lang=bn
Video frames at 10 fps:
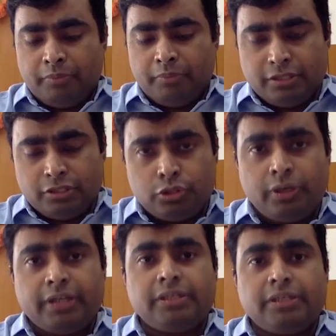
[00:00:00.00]
ব্রেন
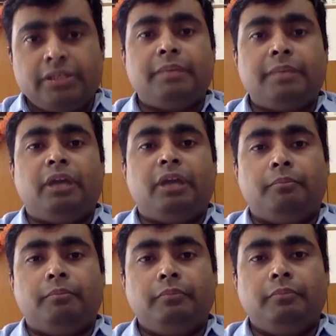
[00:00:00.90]
স্ট্রোকের যে সিমটম
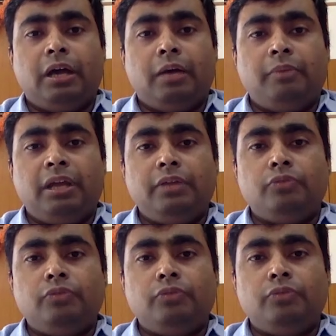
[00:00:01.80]
আমরা
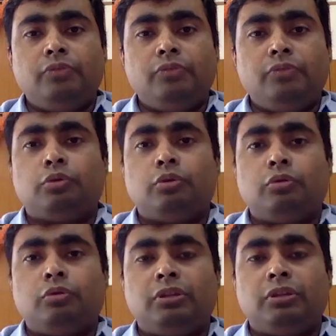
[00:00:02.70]
ইউজুয়ালি
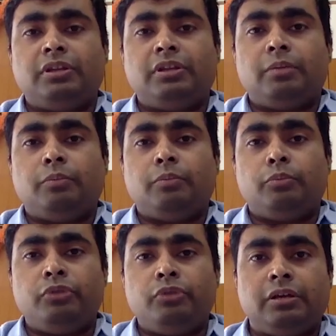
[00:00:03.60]
স্ট্রোক বলতে যেটা
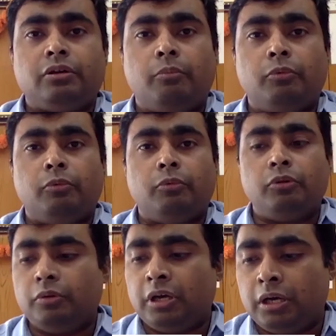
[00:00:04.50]
বুঝি কমন
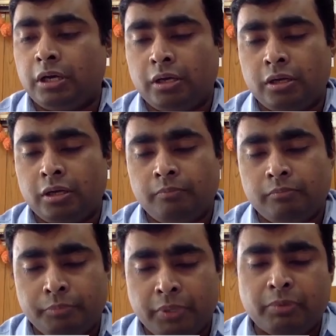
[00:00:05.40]

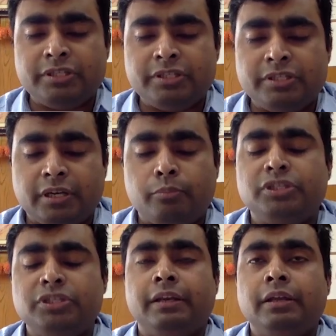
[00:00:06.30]
পিপল যেটা
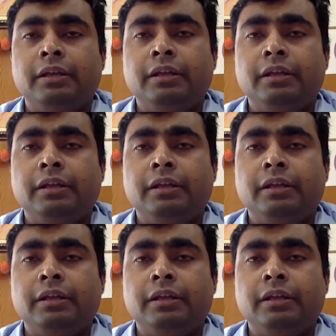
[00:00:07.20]
বোঝেন